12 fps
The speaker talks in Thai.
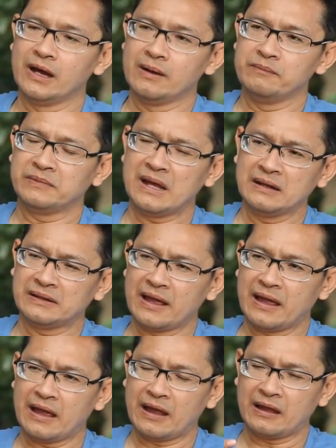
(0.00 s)
เดิมตั้ง
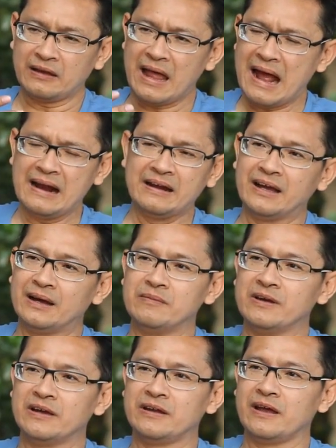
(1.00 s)
แต่ดั้งเดิม
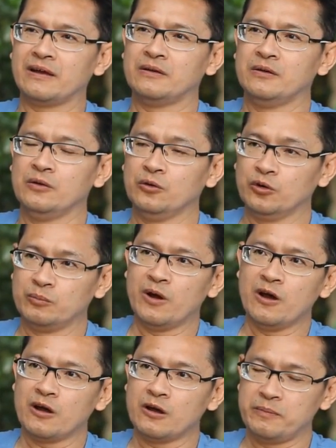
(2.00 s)
เลยเนี่ย คุณ
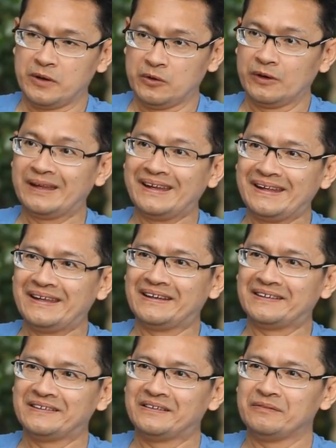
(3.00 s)
พ่อก็เป็นคนที่นี่
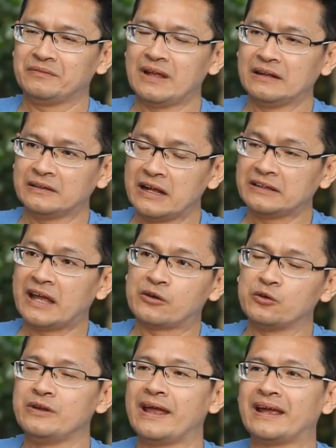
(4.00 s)
คุณพ่อเกิดที่นี่
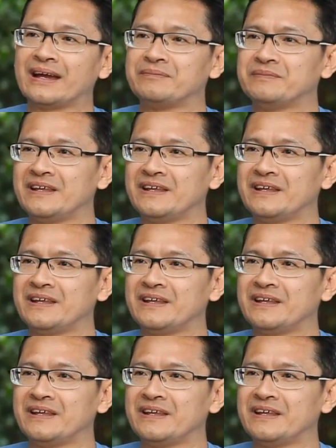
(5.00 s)
เลยตั้งแต่รุ่นไหนครับ